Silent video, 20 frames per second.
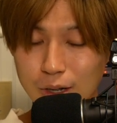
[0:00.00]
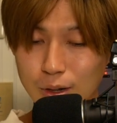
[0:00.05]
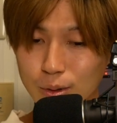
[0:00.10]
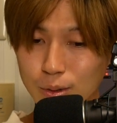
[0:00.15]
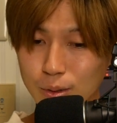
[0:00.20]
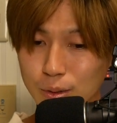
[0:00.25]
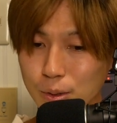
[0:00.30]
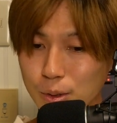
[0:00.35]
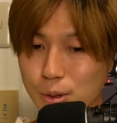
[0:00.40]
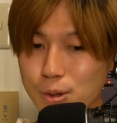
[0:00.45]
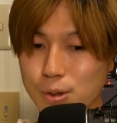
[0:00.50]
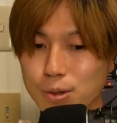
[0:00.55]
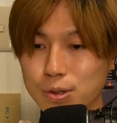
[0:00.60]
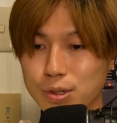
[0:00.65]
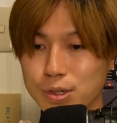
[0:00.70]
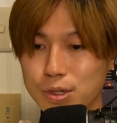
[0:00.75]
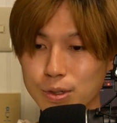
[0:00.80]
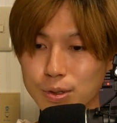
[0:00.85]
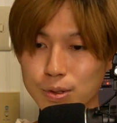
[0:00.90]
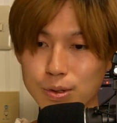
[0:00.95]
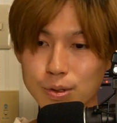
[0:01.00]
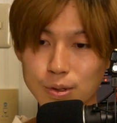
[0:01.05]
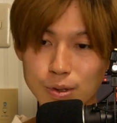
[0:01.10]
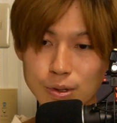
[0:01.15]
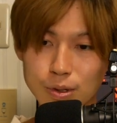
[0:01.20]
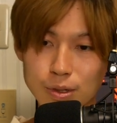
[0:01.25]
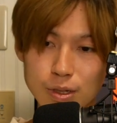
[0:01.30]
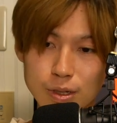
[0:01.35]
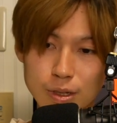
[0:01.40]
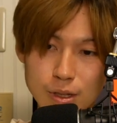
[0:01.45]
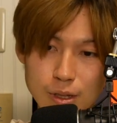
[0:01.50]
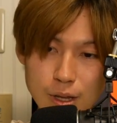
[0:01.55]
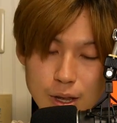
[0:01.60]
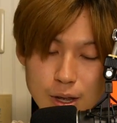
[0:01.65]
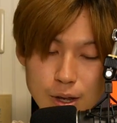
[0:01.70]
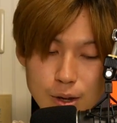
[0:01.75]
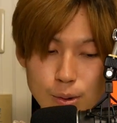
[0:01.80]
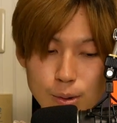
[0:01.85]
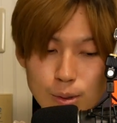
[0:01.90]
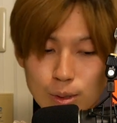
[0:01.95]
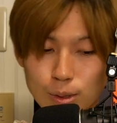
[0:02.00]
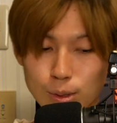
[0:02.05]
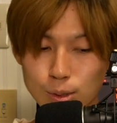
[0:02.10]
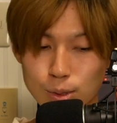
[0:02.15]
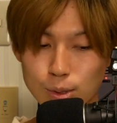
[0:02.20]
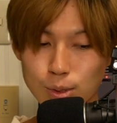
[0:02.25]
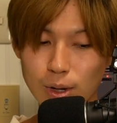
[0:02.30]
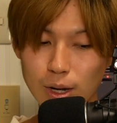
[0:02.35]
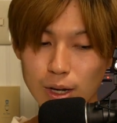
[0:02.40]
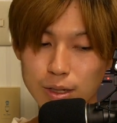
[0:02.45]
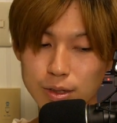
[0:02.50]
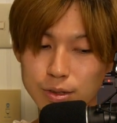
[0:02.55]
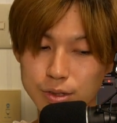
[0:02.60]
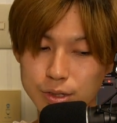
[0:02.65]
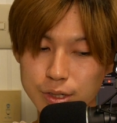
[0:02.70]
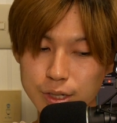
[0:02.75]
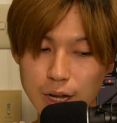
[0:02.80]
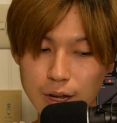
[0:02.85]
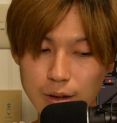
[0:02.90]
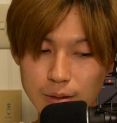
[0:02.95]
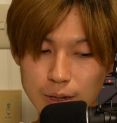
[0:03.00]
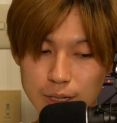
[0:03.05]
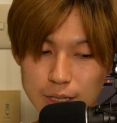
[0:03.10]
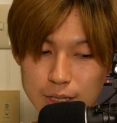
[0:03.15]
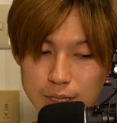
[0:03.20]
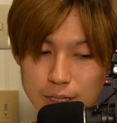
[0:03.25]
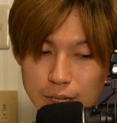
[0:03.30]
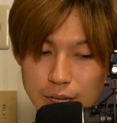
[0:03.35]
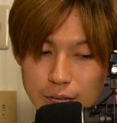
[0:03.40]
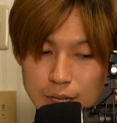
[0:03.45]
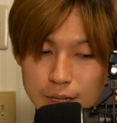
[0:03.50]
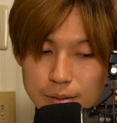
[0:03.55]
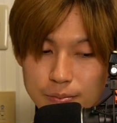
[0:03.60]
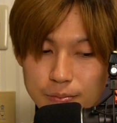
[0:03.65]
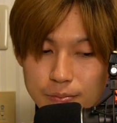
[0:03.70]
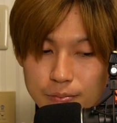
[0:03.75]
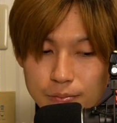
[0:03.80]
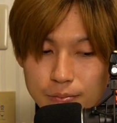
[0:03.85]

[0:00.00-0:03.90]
この当時の帝国図書館の時代はですね